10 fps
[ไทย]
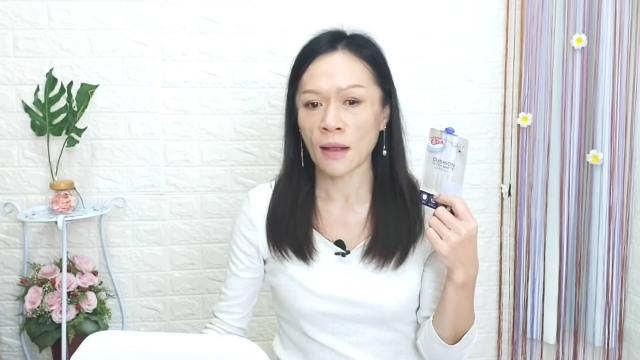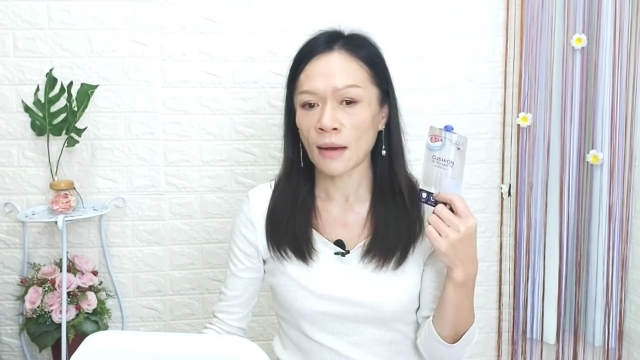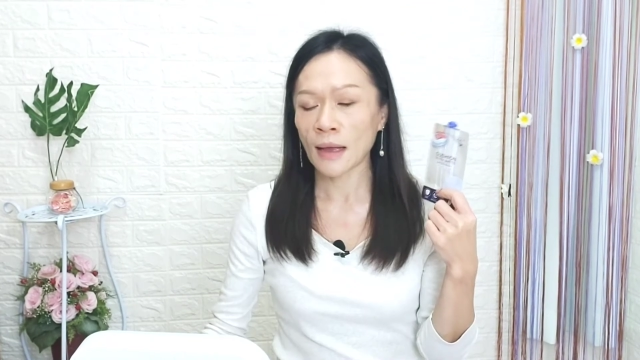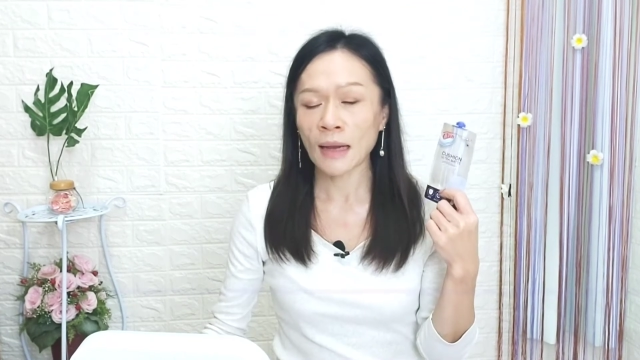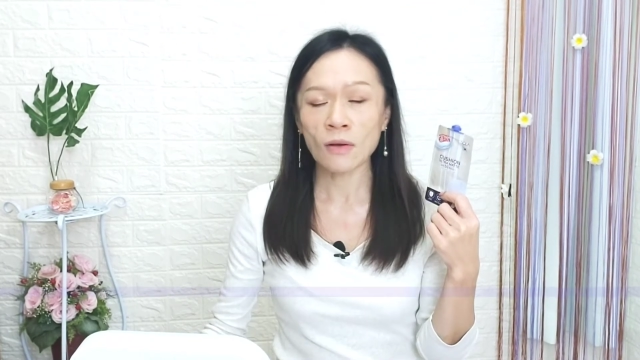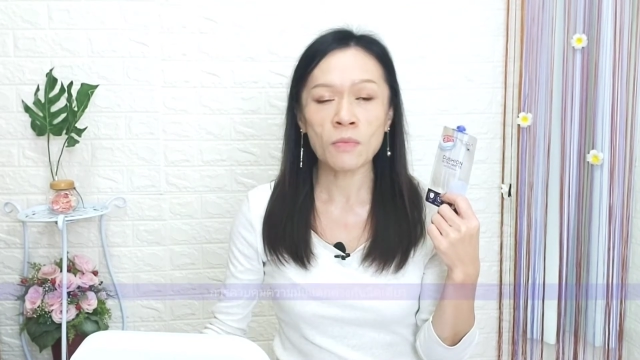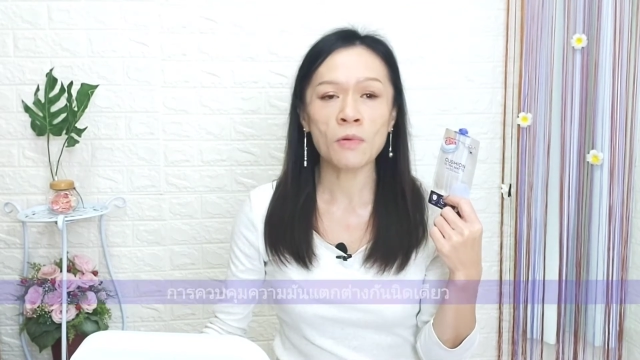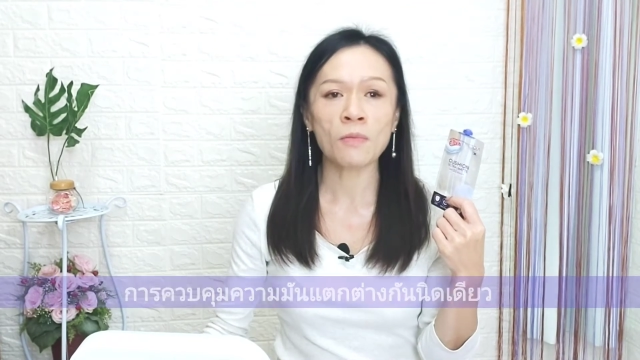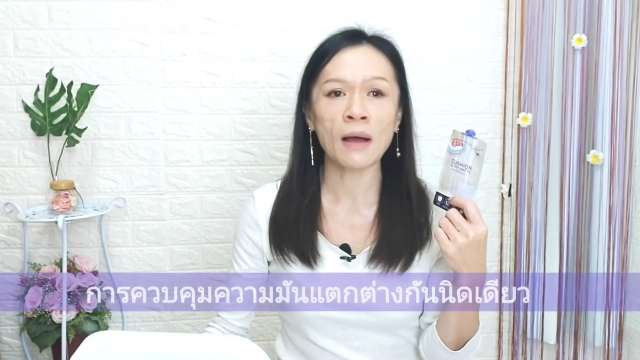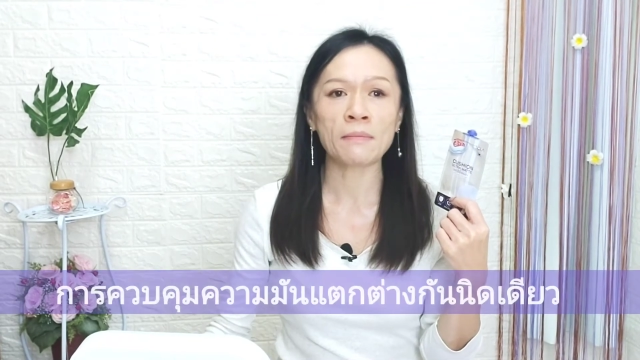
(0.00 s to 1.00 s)
และการควบ
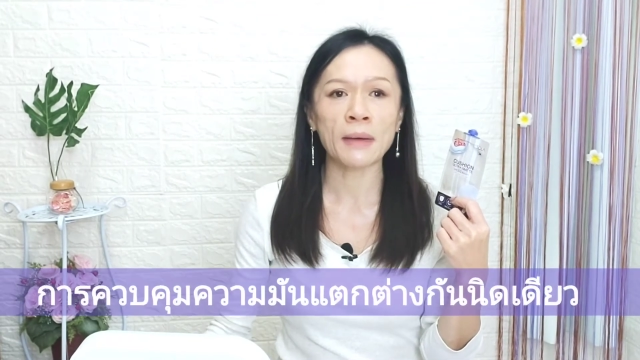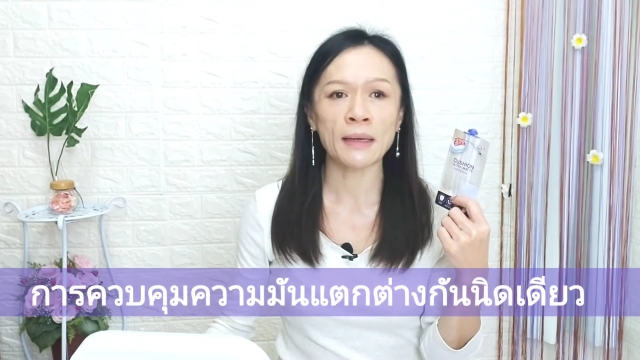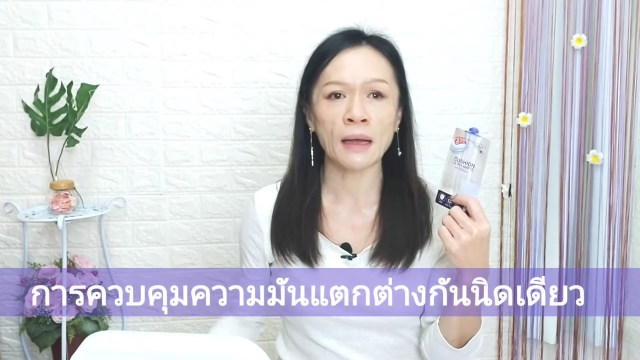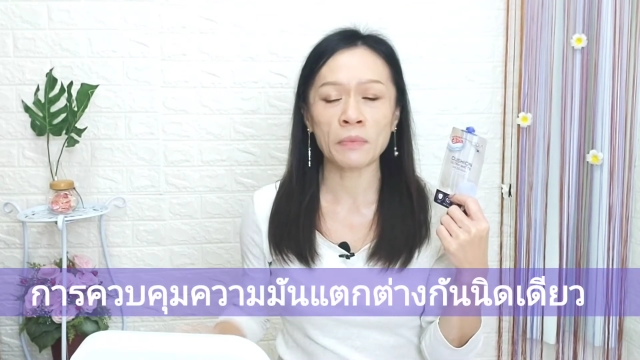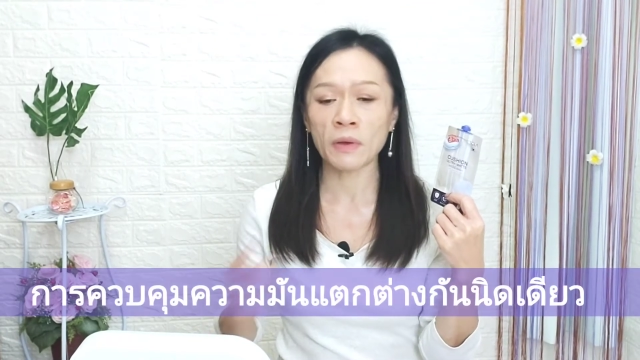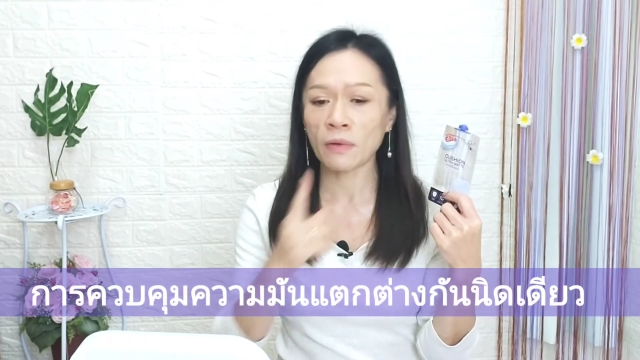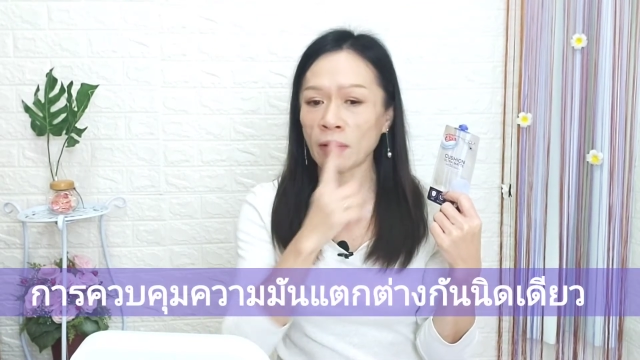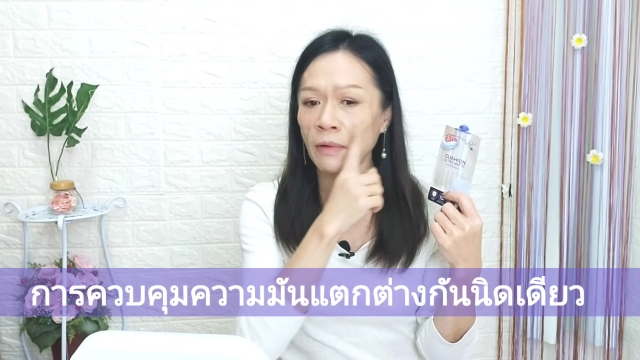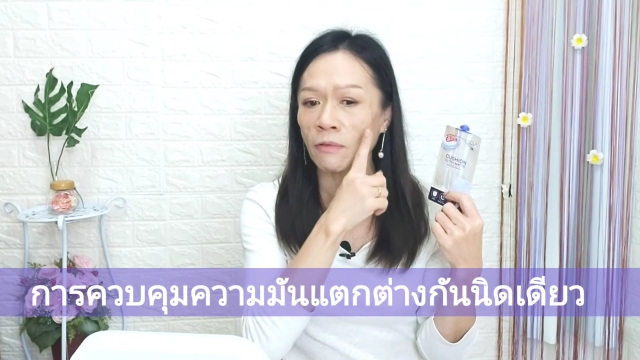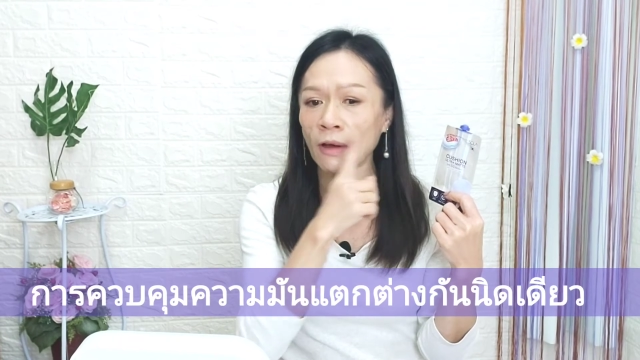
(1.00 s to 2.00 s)
คุมความมันนะพี่วี
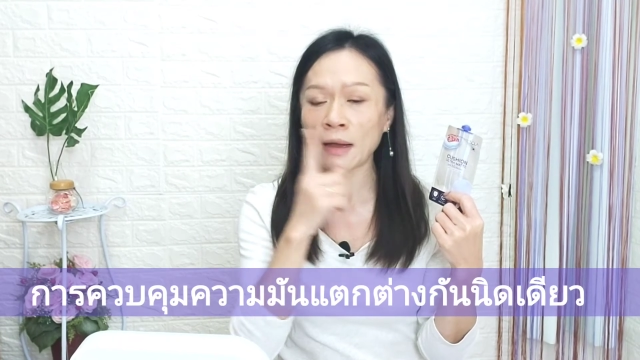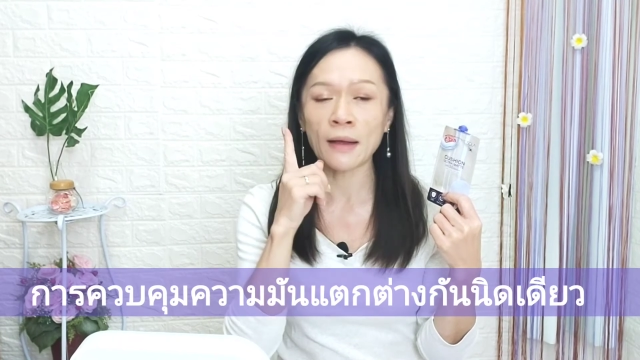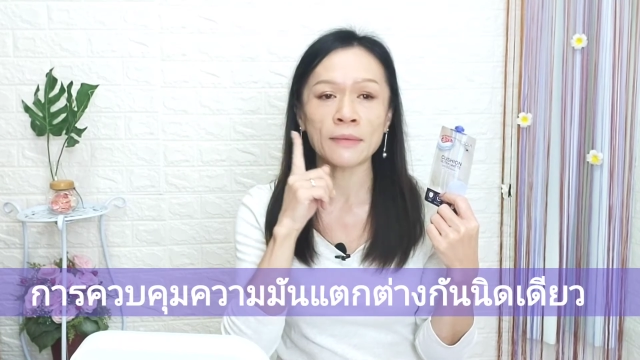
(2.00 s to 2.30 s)
แบบว่า